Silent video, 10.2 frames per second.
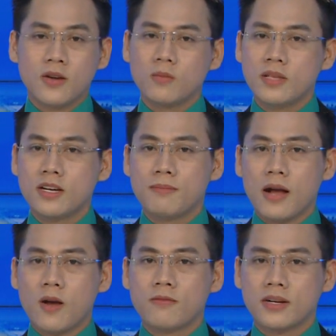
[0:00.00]
cũng như
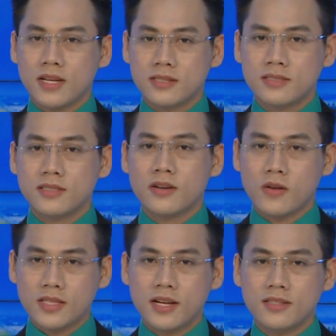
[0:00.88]
bà con Phật tử
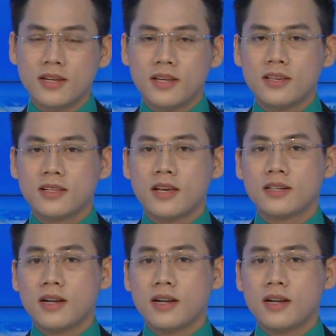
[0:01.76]
đón Tết nhưng vẫn